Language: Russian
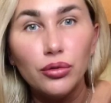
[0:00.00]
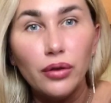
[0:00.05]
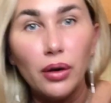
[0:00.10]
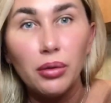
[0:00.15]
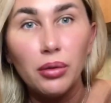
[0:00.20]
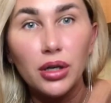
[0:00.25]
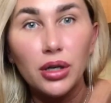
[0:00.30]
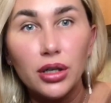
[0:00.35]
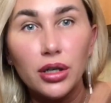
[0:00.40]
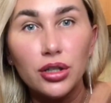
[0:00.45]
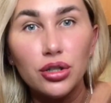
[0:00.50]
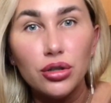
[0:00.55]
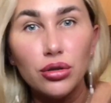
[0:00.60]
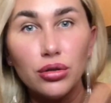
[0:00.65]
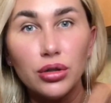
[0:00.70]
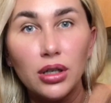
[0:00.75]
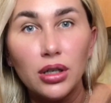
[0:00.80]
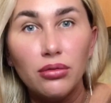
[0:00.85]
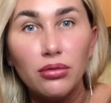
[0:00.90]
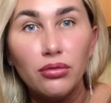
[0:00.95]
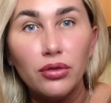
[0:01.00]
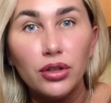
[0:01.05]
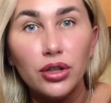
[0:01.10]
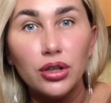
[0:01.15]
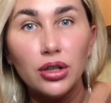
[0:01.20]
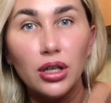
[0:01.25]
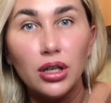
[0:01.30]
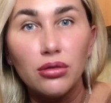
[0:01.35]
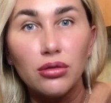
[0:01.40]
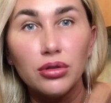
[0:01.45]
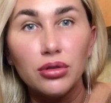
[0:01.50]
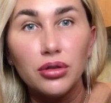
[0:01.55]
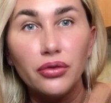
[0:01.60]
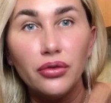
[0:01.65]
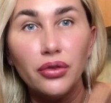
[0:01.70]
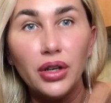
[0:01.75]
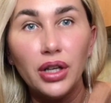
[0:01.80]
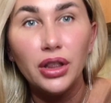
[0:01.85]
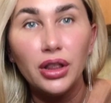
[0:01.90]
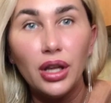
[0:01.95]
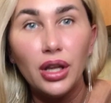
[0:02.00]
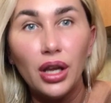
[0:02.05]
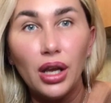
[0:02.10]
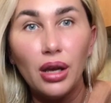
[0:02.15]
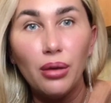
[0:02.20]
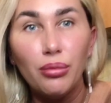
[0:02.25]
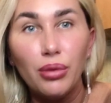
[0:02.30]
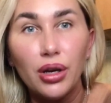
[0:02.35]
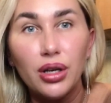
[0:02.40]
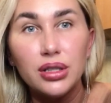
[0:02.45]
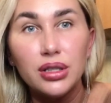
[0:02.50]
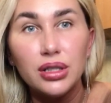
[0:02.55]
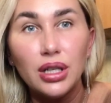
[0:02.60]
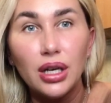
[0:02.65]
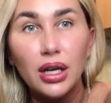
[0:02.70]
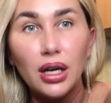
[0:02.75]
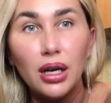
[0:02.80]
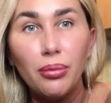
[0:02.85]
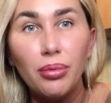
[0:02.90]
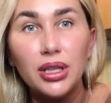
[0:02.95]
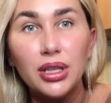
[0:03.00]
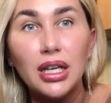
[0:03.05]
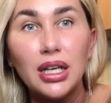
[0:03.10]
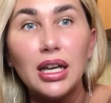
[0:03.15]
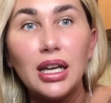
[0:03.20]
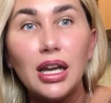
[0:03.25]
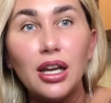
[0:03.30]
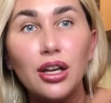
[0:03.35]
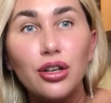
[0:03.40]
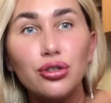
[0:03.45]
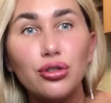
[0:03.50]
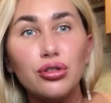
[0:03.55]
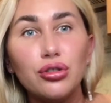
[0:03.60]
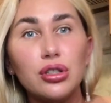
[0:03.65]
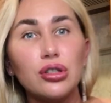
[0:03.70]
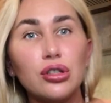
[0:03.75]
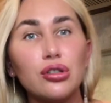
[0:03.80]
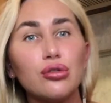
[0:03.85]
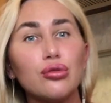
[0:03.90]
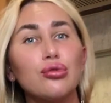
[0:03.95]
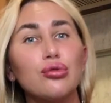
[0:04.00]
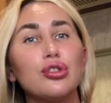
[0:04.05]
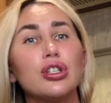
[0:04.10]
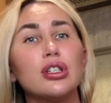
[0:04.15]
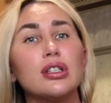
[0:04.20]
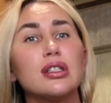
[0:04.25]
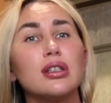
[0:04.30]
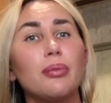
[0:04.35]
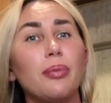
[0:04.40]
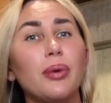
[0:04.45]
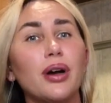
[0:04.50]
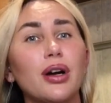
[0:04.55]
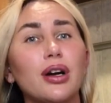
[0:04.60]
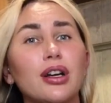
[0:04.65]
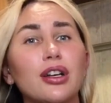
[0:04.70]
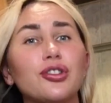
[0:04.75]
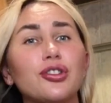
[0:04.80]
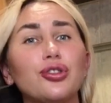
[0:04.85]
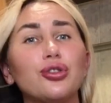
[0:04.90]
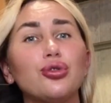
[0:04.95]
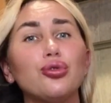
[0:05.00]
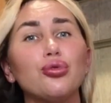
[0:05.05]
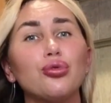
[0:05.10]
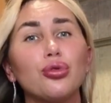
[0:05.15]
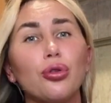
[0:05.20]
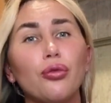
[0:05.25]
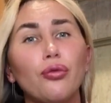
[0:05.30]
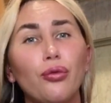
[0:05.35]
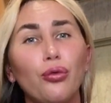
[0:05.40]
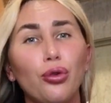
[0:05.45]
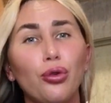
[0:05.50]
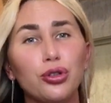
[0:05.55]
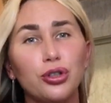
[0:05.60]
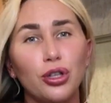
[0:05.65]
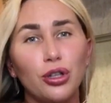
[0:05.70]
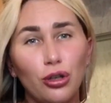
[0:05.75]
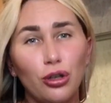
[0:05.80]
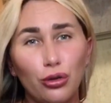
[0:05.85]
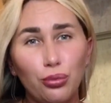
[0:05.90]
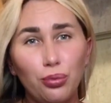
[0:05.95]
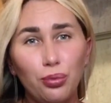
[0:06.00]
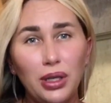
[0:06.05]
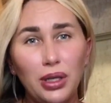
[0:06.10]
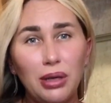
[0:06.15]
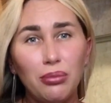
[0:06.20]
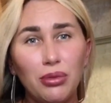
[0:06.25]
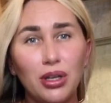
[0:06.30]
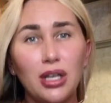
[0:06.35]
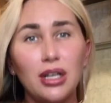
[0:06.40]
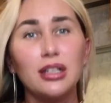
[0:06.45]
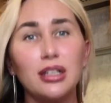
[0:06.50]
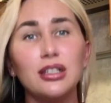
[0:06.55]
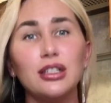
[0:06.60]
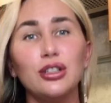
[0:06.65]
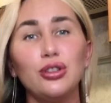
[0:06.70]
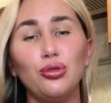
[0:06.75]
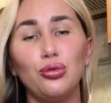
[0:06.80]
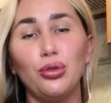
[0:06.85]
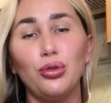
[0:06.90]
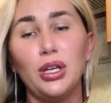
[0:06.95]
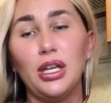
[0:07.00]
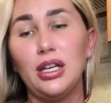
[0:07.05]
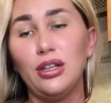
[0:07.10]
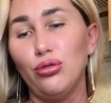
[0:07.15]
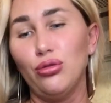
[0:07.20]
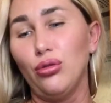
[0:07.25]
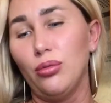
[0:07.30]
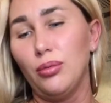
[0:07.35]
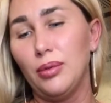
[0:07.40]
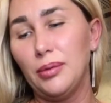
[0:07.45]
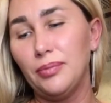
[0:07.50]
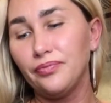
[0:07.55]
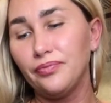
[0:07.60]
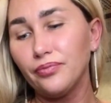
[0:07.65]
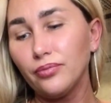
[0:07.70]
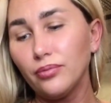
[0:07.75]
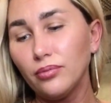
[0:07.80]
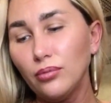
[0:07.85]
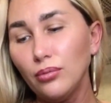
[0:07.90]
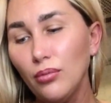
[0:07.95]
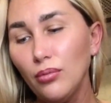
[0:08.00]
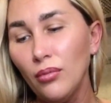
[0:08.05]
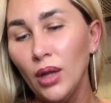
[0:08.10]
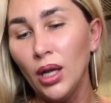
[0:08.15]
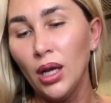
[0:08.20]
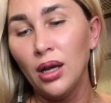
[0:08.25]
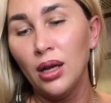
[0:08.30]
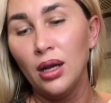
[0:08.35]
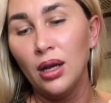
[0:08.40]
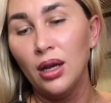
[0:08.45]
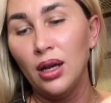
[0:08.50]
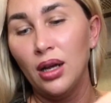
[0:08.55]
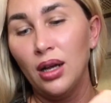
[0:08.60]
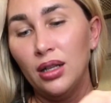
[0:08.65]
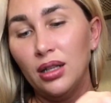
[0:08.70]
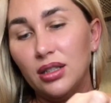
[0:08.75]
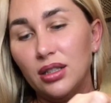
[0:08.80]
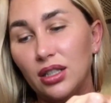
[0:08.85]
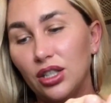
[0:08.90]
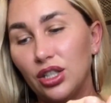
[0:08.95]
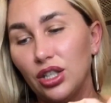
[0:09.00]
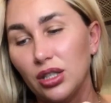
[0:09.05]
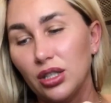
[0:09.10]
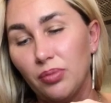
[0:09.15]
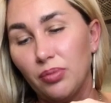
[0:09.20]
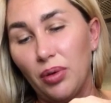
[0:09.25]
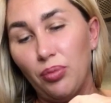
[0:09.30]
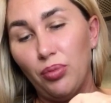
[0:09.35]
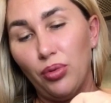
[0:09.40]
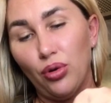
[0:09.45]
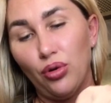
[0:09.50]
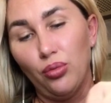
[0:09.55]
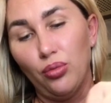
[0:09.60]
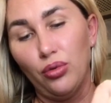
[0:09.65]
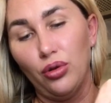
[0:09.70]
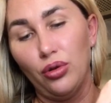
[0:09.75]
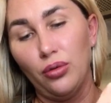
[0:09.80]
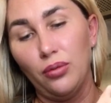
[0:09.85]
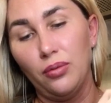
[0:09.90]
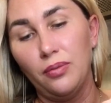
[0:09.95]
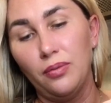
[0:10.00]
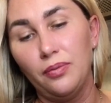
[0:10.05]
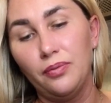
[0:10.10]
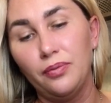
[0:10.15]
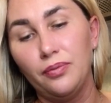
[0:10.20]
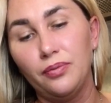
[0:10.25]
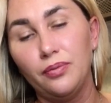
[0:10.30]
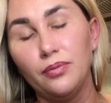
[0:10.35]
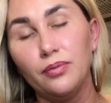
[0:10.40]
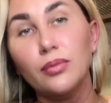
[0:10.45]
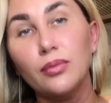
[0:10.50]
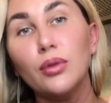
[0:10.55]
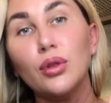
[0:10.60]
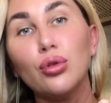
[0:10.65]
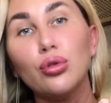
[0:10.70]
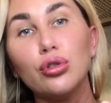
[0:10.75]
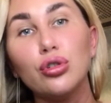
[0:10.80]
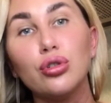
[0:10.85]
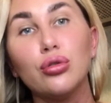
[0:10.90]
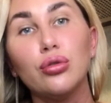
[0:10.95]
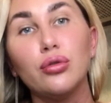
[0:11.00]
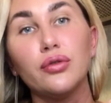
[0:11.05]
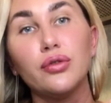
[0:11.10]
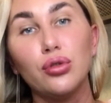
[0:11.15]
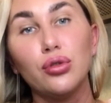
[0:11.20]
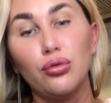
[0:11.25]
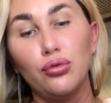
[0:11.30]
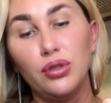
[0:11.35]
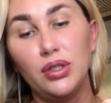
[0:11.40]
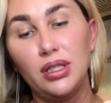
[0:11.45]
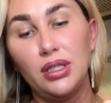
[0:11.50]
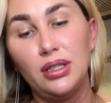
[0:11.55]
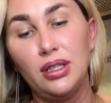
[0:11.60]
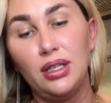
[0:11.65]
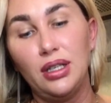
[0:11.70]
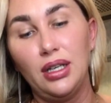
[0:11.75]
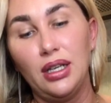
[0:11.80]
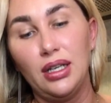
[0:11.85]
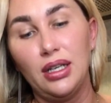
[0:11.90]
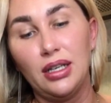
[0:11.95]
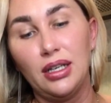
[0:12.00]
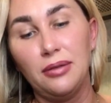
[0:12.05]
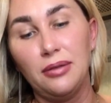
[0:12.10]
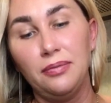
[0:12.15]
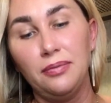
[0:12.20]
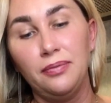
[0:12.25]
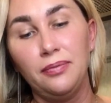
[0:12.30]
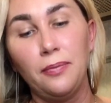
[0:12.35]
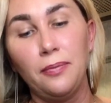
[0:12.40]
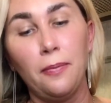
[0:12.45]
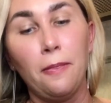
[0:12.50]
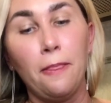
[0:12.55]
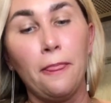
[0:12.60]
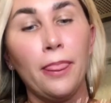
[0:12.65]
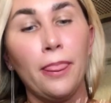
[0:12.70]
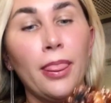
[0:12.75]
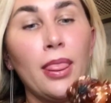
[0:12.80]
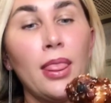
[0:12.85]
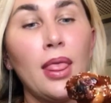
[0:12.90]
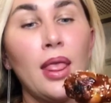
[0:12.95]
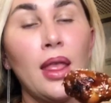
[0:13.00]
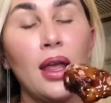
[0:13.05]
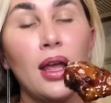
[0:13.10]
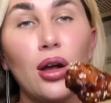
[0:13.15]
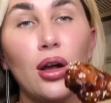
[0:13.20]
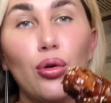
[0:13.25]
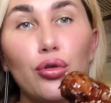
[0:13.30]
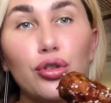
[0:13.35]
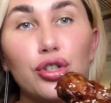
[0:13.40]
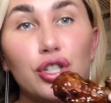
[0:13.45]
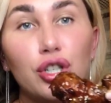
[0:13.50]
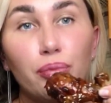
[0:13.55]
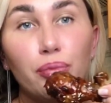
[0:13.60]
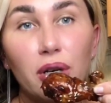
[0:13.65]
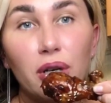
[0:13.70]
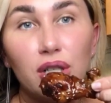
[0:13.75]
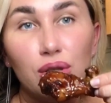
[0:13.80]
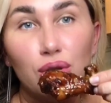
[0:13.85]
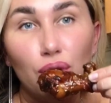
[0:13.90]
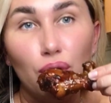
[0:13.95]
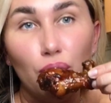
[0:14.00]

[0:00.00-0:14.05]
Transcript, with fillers: вам хорошо, да? Вот так вот видно и мои старые батареи. Кто соскучился по гарнитуру, вот он, любимый гарнитур, я дома. Я сейчас попробую ножку в соусе теряйки. Очень простое